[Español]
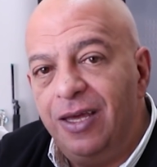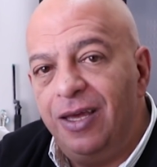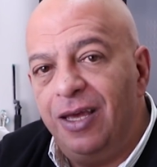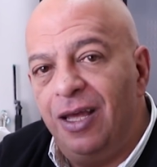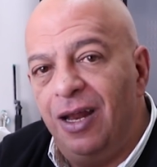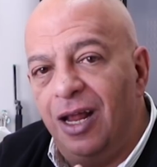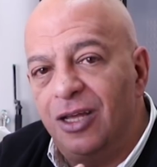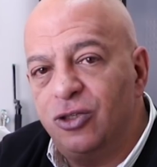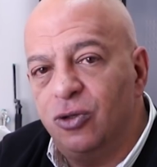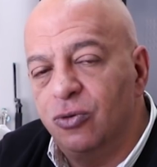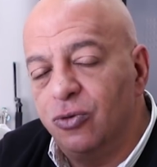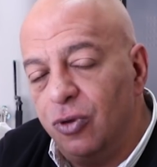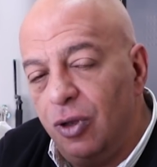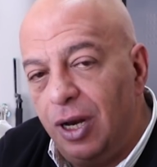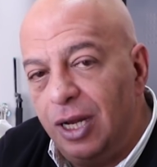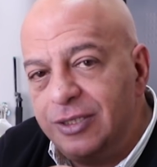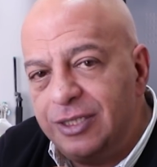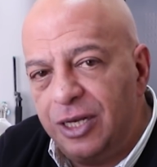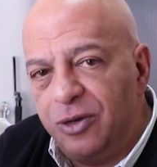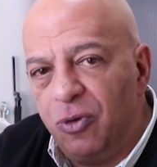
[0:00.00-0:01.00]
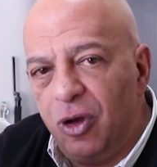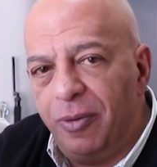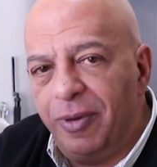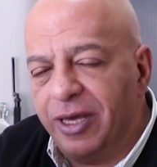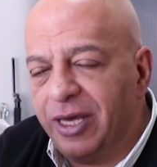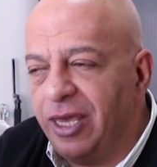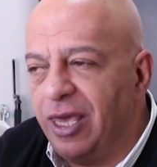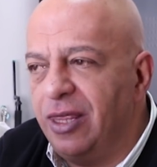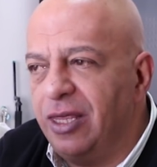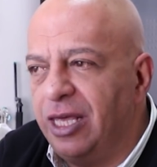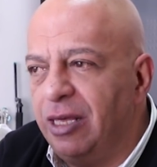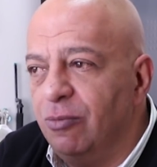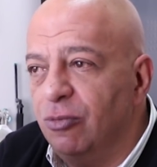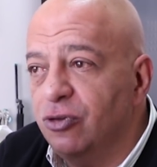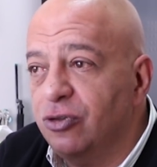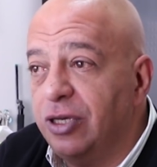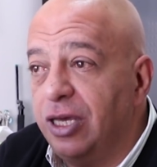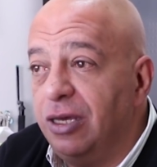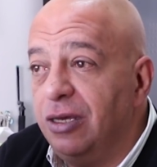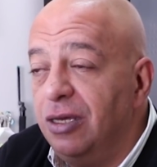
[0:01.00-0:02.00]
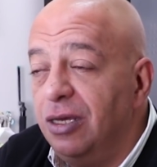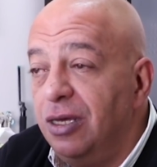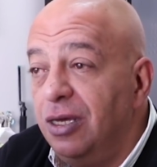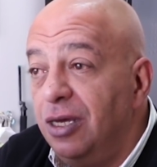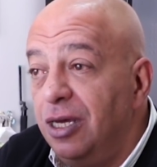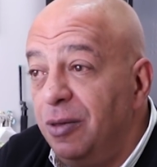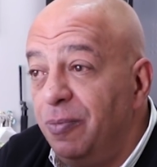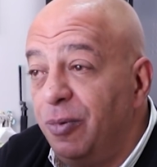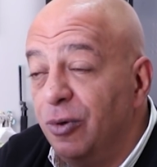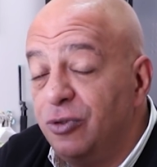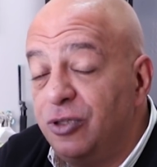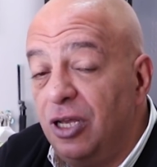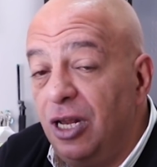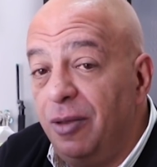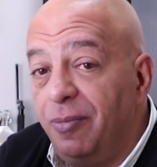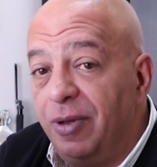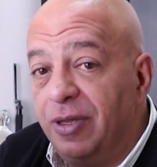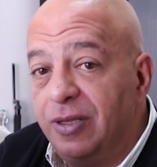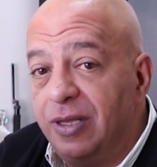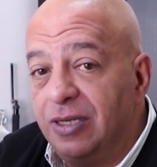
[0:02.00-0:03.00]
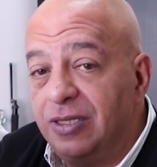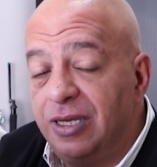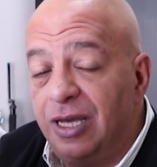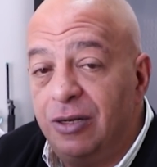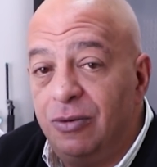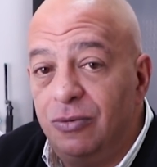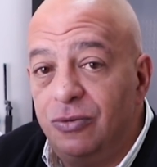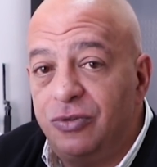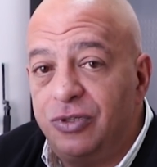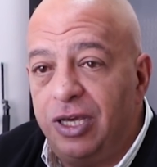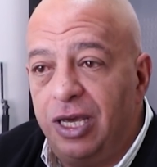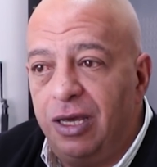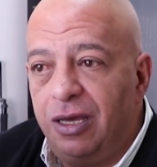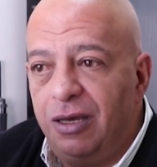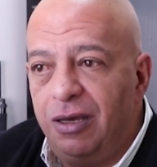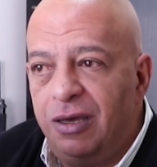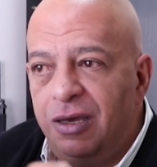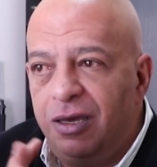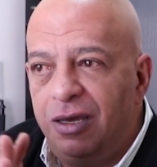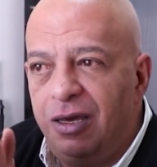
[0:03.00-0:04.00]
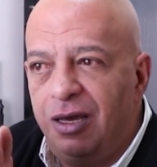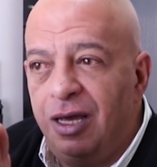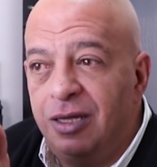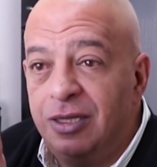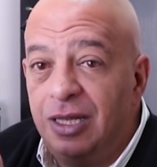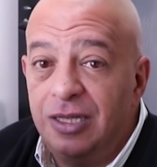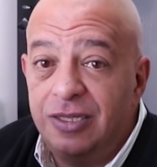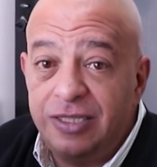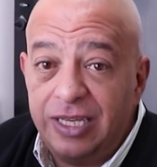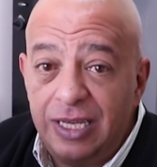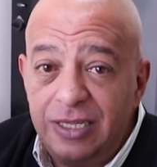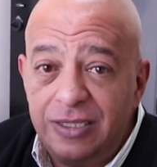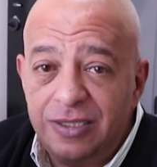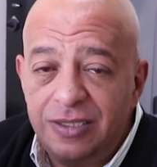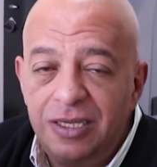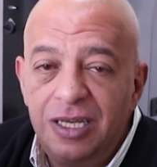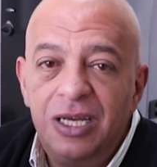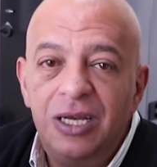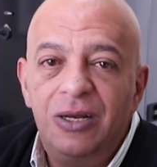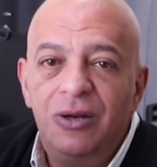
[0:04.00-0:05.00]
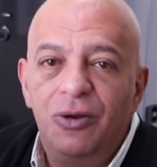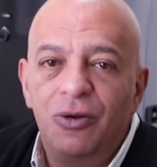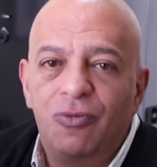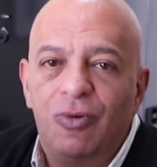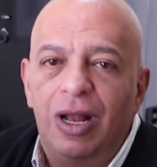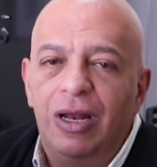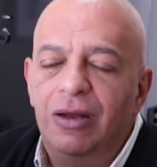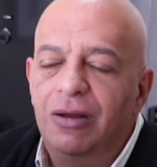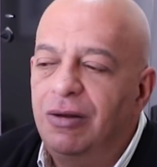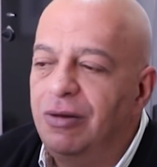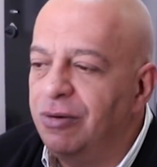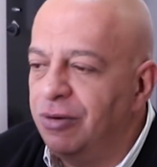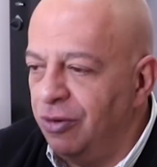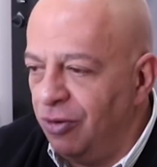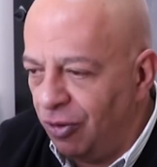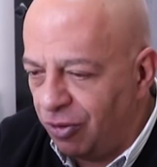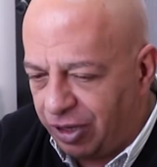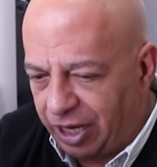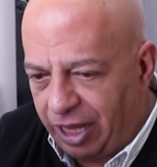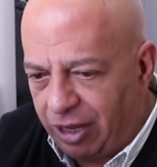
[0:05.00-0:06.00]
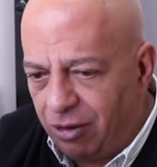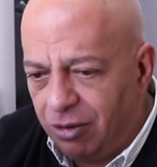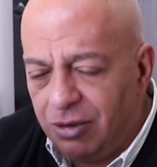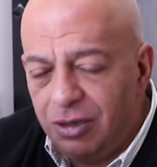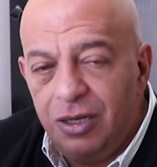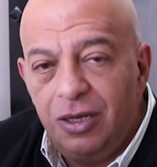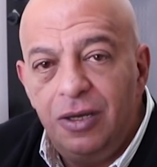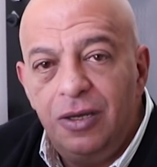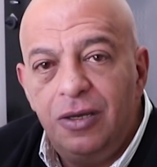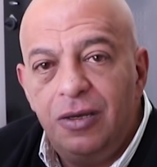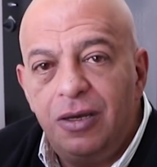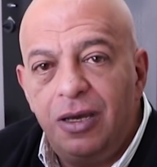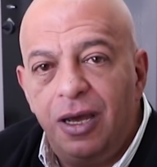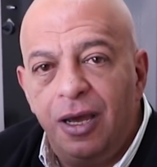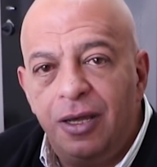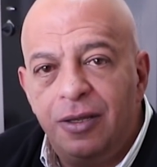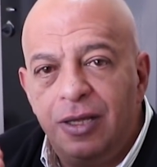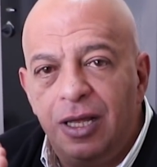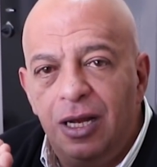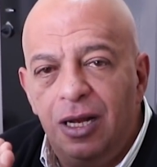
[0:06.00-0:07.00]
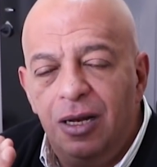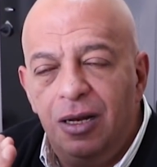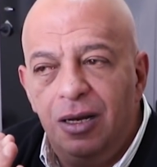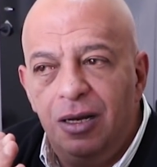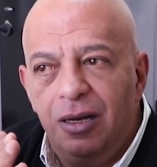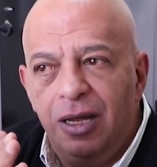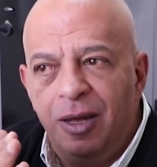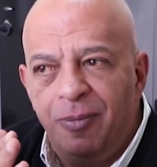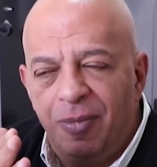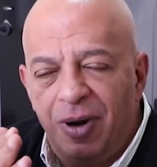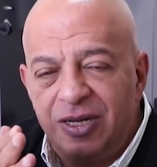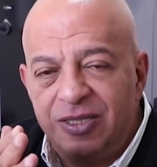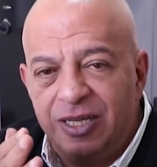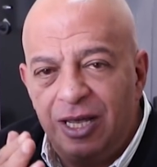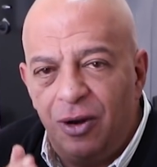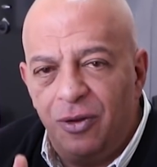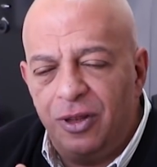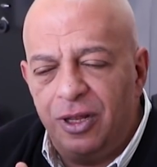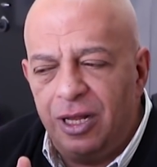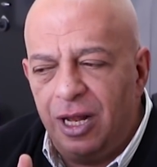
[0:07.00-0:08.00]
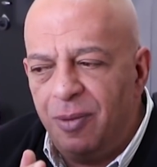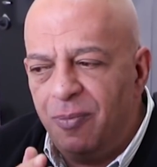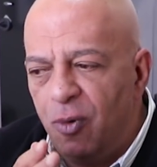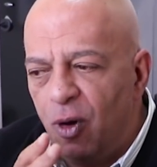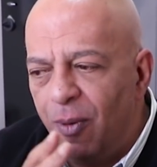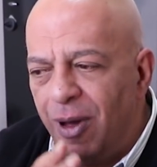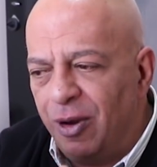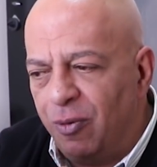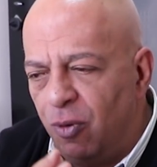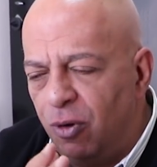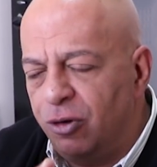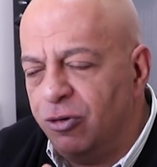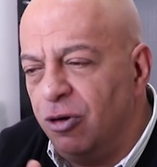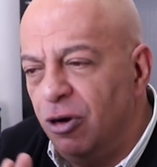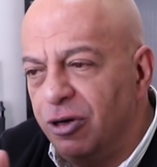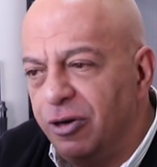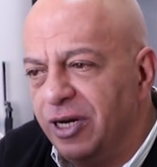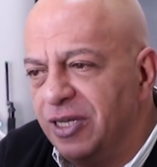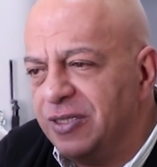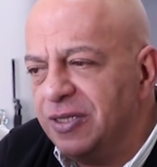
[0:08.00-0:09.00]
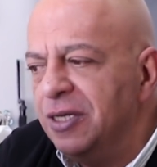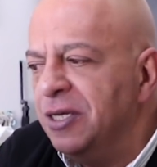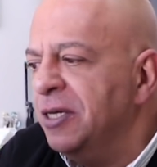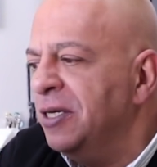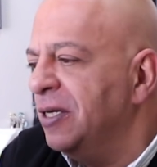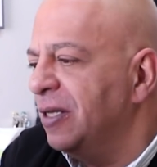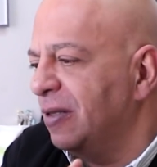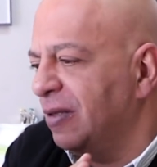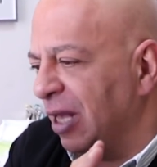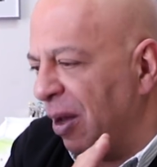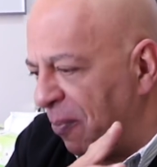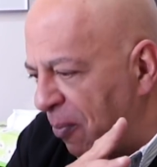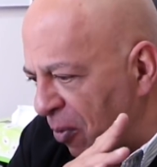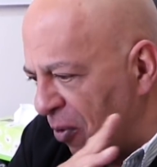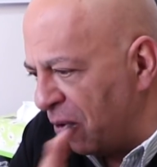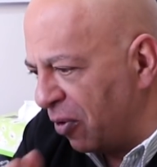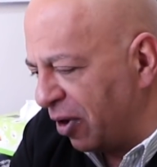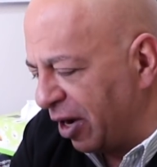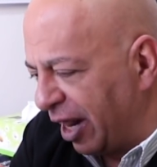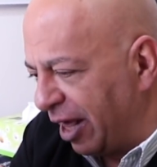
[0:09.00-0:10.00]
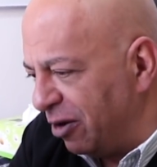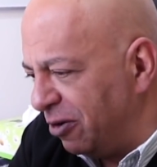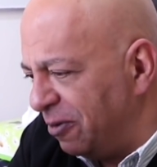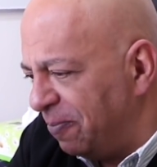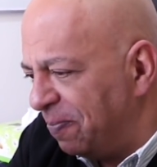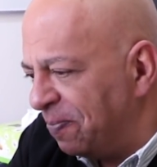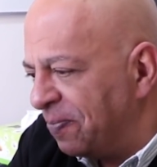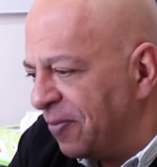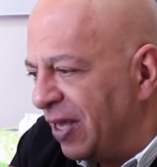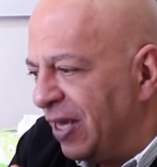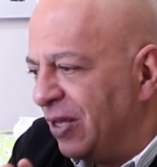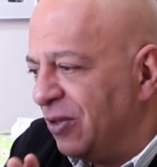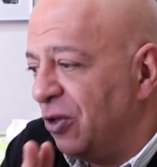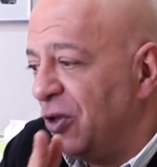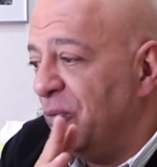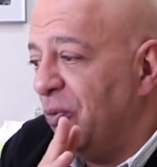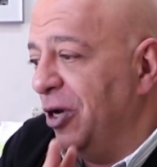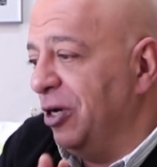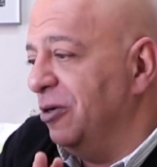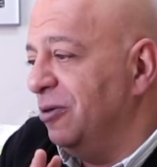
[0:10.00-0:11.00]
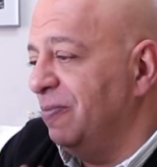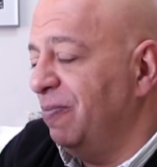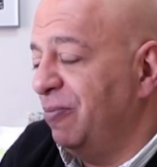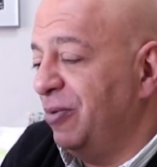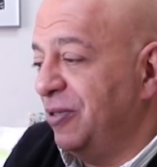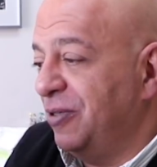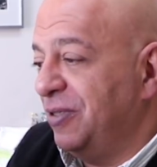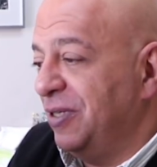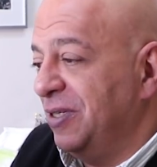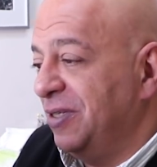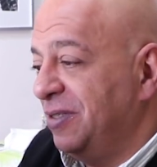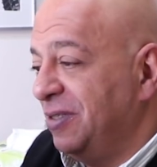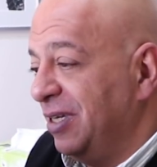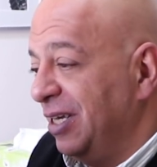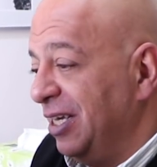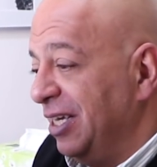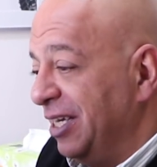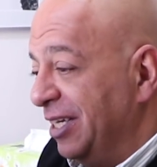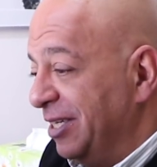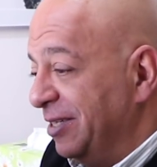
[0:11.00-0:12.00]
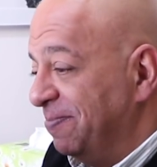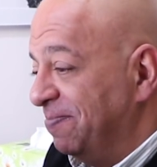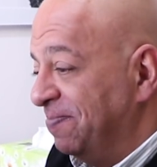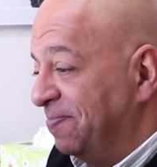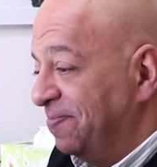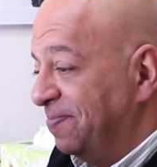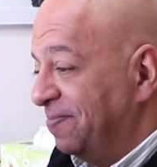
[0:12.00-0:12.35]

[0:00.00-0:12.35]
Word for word: el asunto del S9, que ya dijimos que posiblemente se anuncie eh, en el CES, lo cual no creo. En, el, en Barcelona, en el Mobile World Congress, tampoco creo. Entonces, bueno, pues este,